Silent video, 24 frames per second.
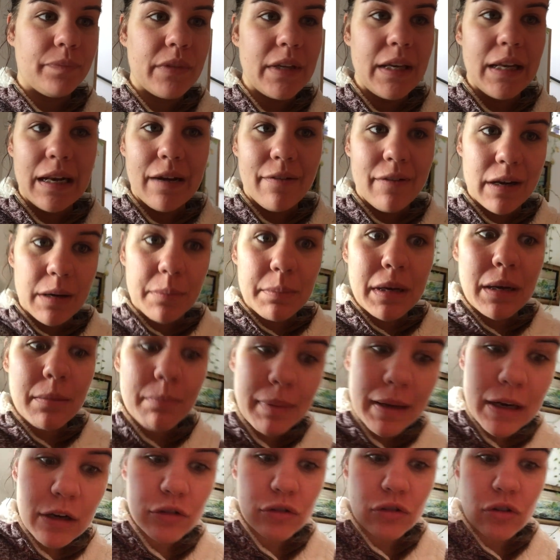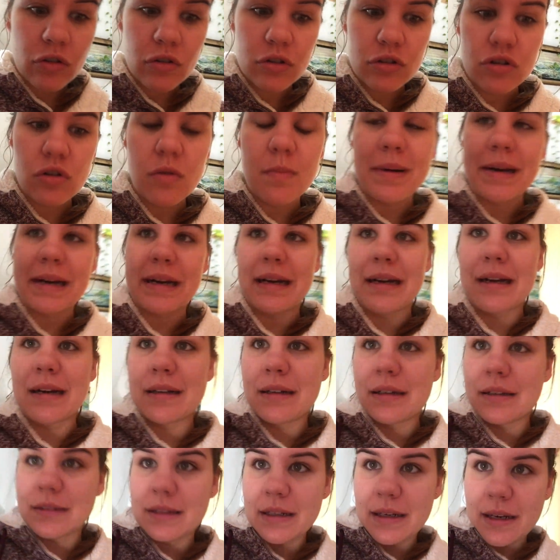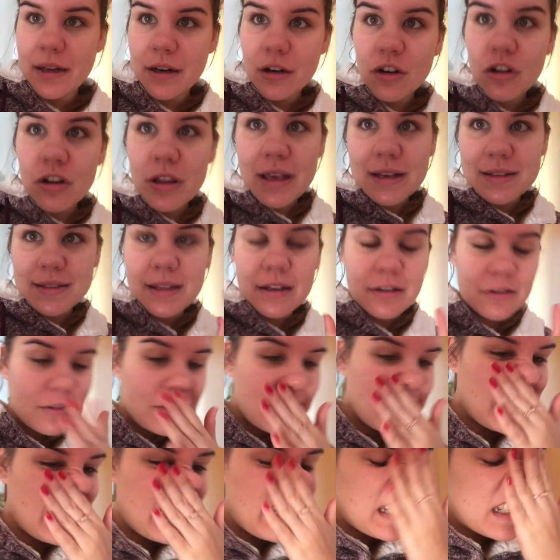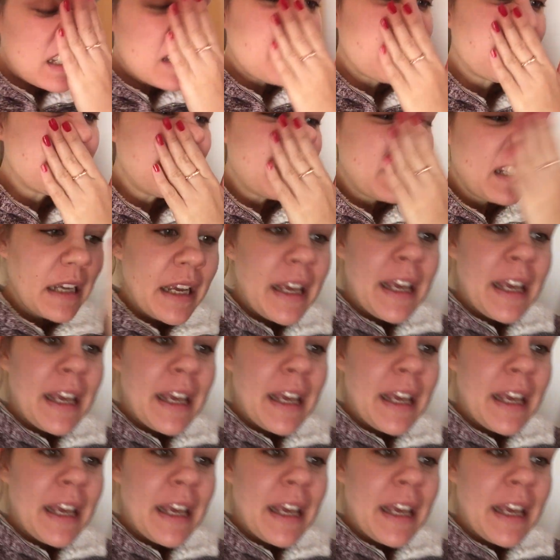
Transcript: y lavarme el pelo y todo eso para tenerlo ya esta noche listo.